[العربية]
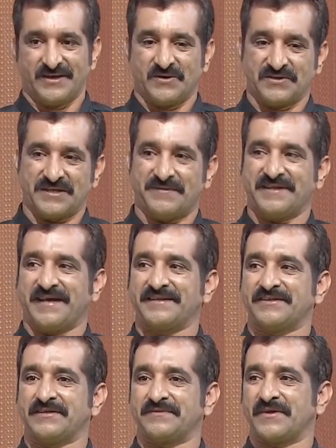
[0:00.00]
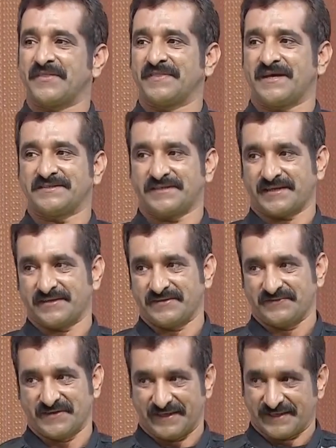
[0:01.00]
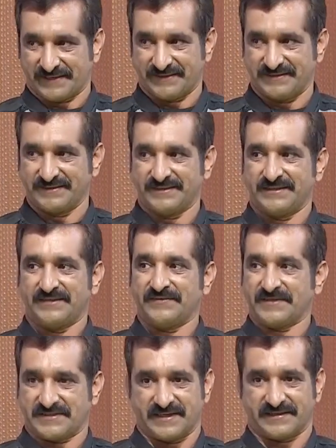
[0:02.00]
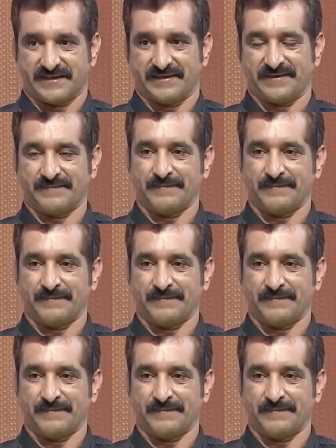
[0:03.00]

وطبعا عددهم 12 فريق في السلطنه